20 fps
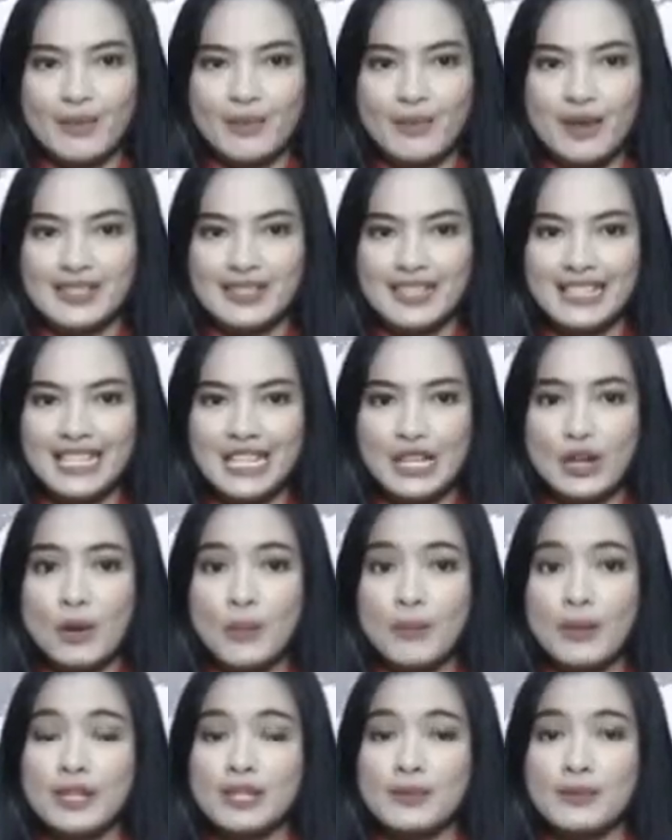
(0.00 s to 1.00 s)
Masih di
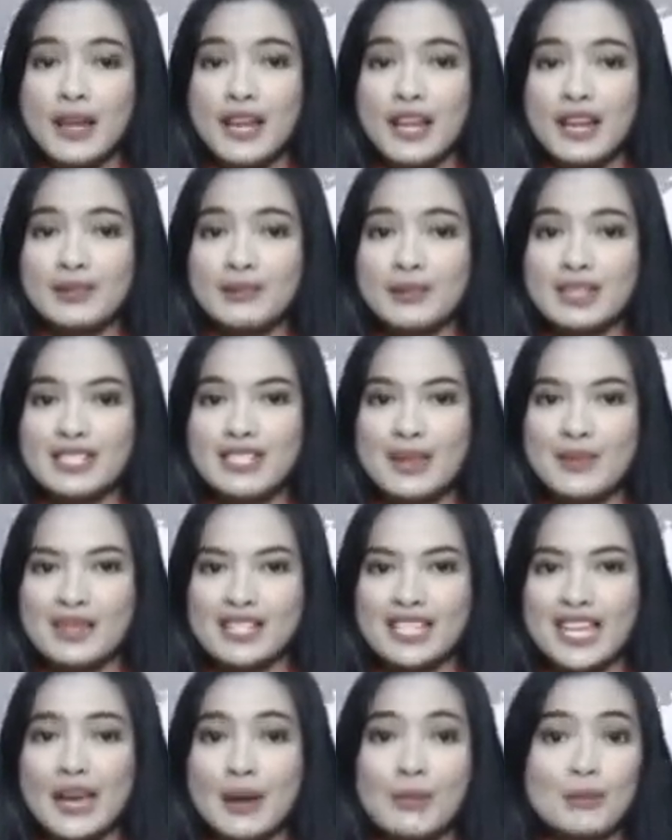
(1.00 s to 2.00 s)
Kompas Malang bersama
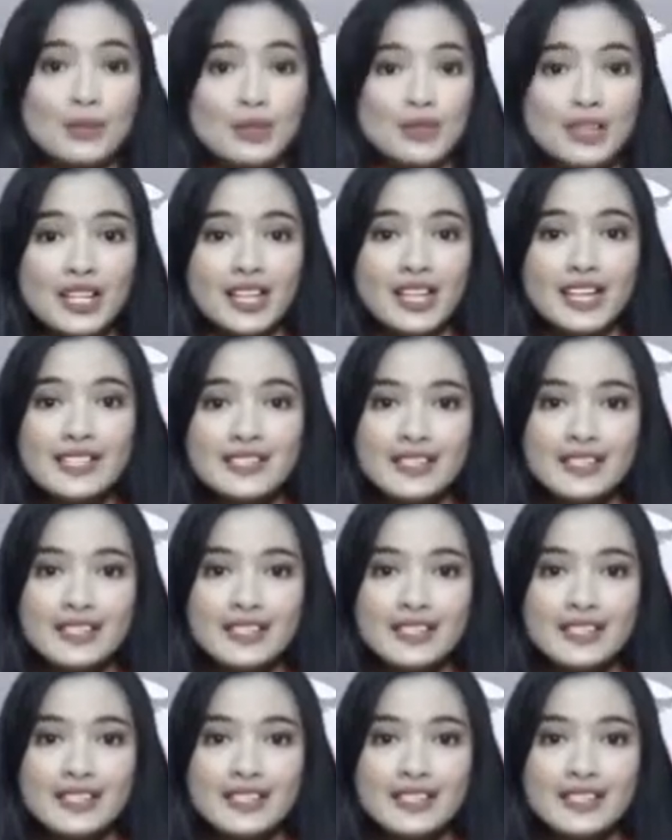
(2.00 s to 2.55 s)
saya Putri